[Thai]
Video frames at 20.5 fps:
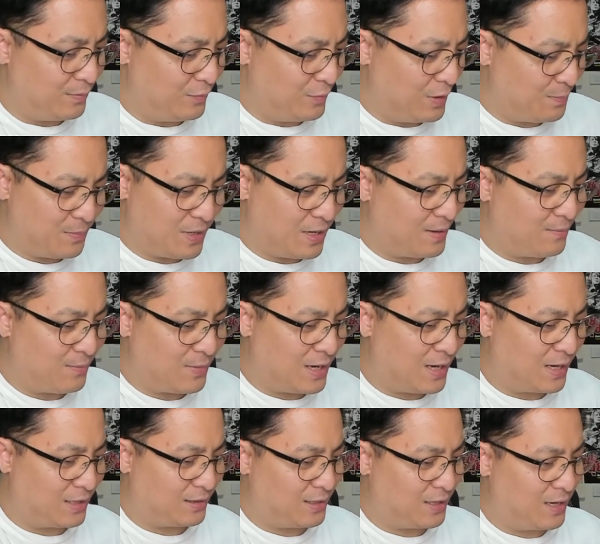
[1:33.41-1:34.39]
เว็บแคม
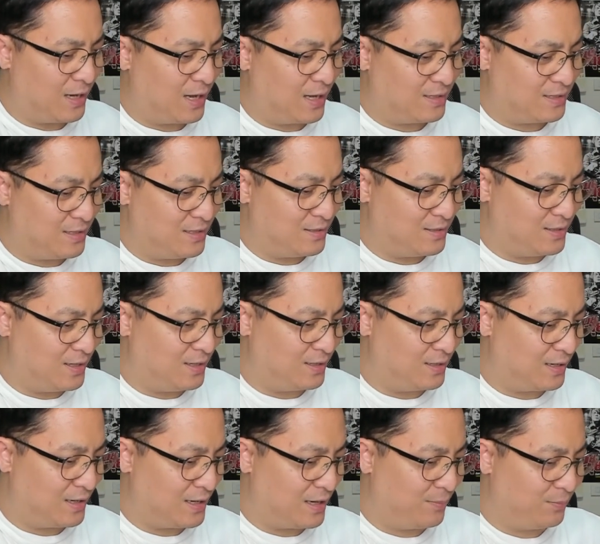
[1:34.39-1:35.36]
ขาดตลาดจริงๆ
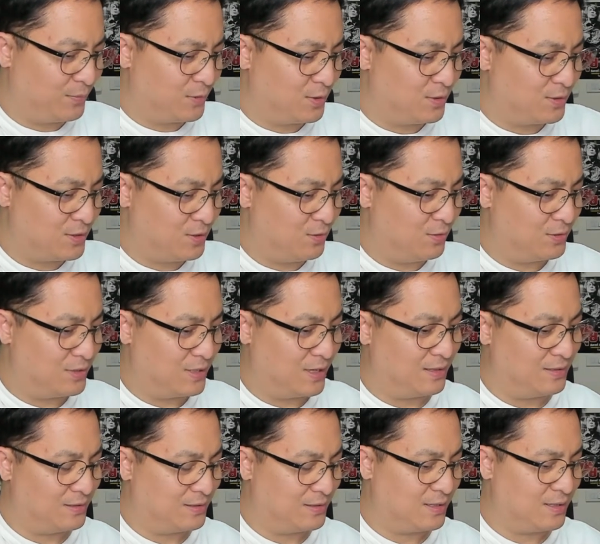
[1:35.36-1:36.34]
นะครับ ต้องส่งจาก
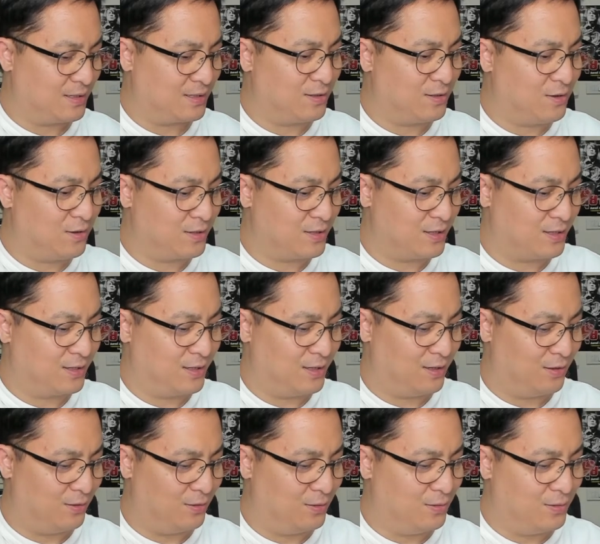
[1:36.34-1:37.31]
ข้างนอกอย่างเดี
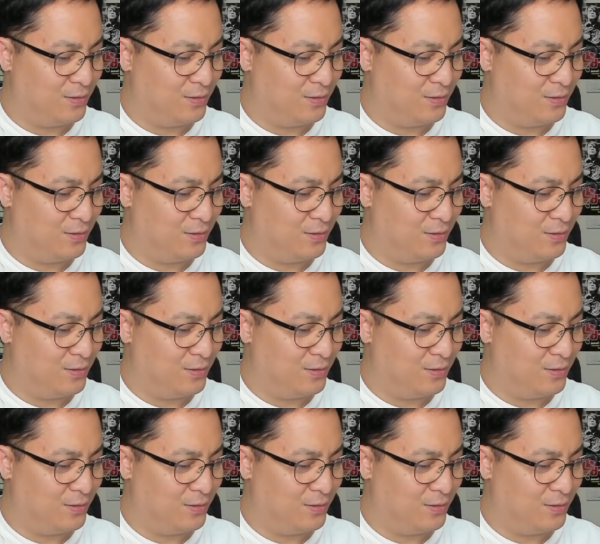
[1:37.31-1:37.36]
ยว